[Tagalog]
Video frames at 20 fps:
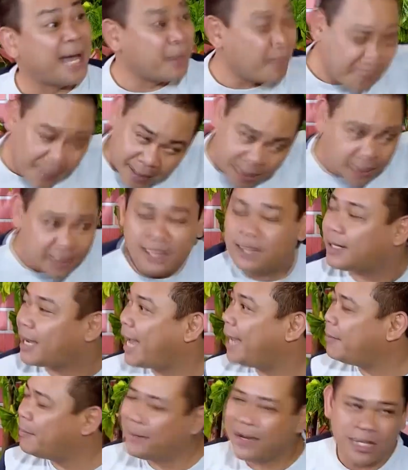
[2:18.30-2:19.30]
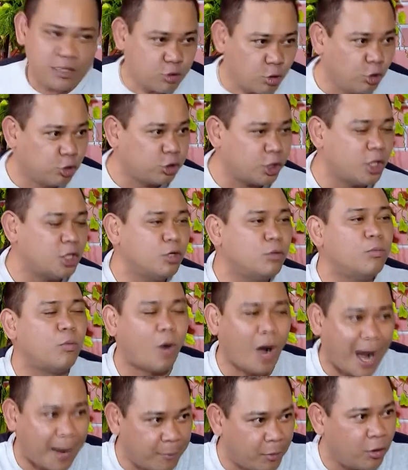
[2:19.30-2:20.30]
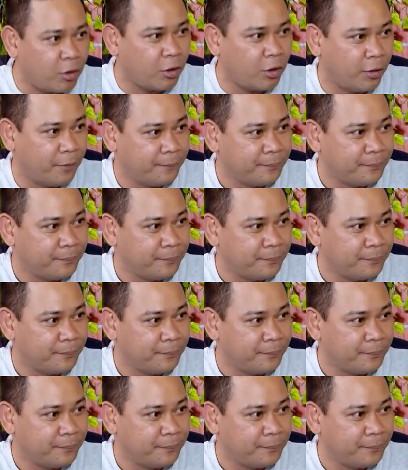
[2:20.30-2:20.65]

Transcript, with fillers: kaya bang, kaya bang insultuhin yung mukha mo?